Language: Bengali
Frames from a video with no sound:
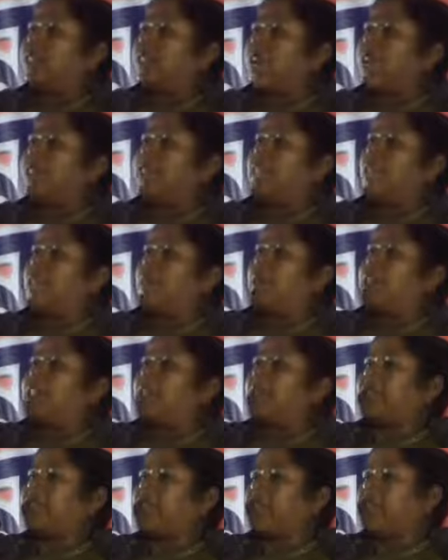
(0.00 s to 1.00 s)
শান্তির
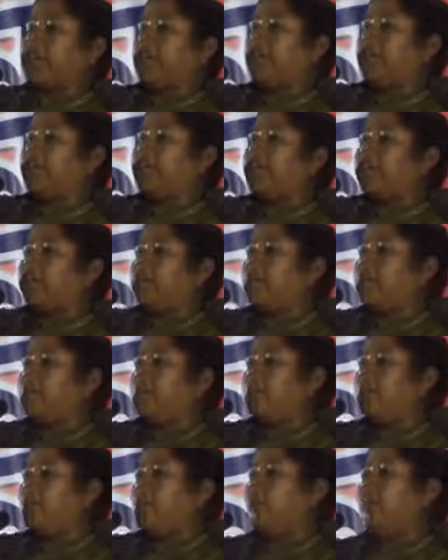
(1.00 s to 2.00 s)
বাজার থেকে
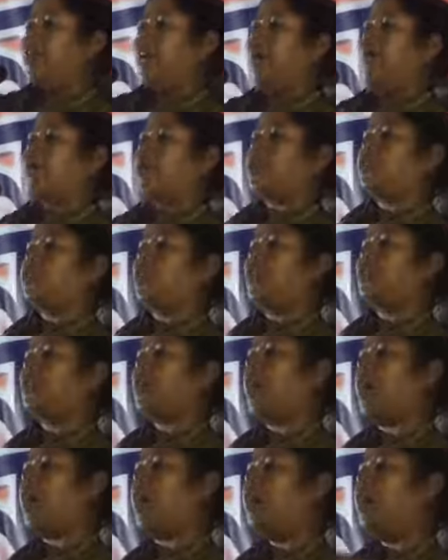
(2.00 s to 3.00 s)
বিলুনিয়া পর্যন্ত
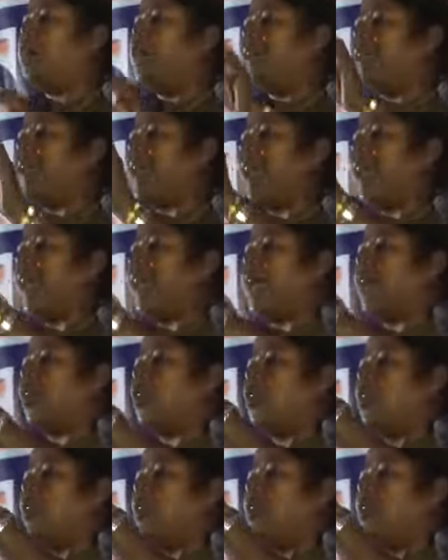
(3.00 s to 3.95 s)
রেলের